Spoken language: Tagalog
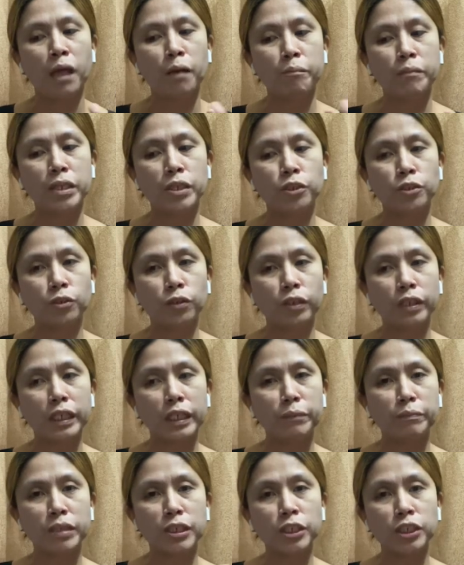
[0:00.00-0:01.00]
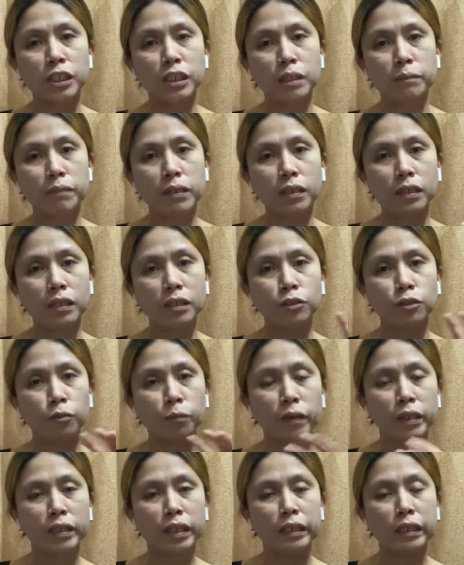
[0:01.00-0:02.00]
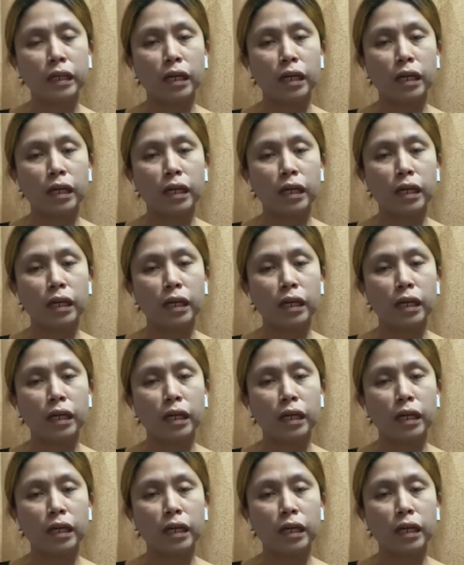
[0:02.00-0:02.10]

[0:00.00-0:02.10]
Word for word: medyo creamy siya na pagka-soup. Ayaw,